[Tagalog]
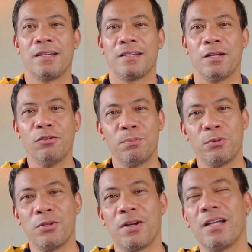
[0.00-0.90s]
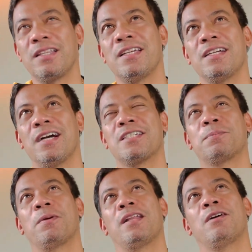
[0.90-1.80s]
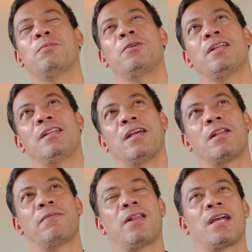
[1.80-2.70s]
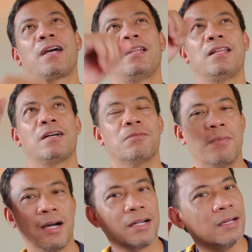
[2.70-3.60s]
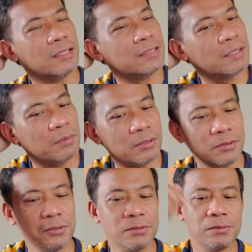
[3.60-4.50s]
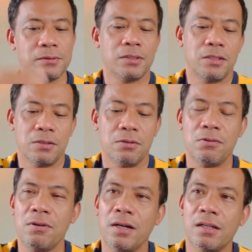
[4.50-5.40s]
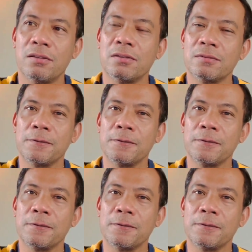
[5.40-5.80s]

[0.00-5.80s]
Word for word: Ganun po yung ating gospel. Ako po yung nagre-reflect kaninang umaga. Sabi ko, oo nga ano,